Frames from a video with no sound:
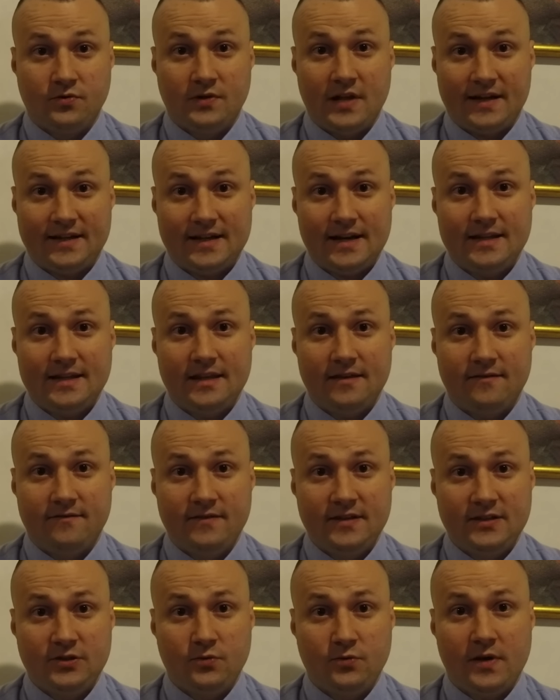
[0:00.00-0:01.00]
la qualité
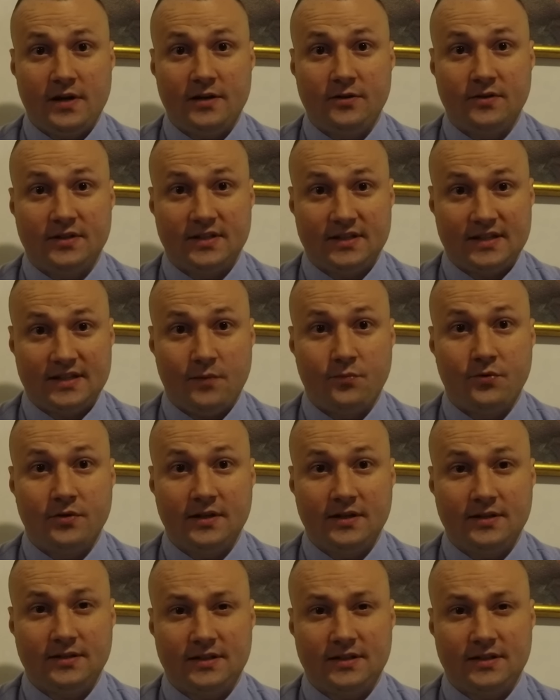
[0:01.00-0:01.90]
visuelle de ses abonnés,